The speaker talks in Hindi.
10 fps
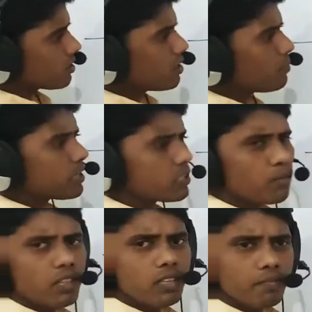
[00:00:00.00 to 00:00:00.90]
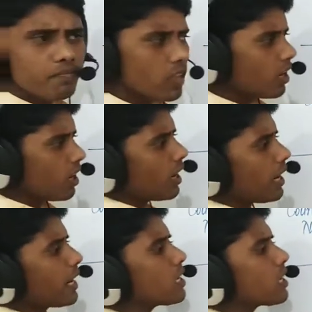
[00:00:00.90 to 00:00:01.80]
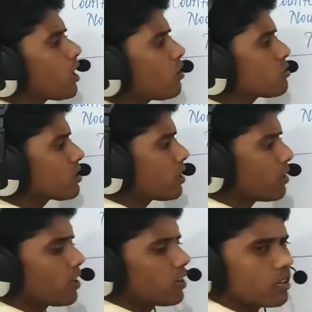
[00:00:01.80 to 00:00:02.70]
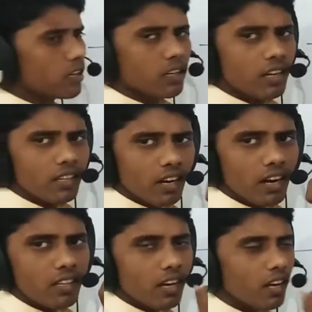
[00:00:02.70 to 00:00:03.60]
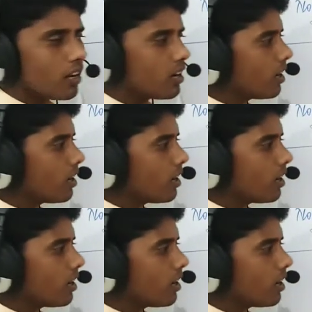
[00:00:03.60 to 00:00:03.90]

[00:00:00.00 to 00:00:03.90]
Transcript: सिंपल सी बात है अनकाउंटेबल याद आया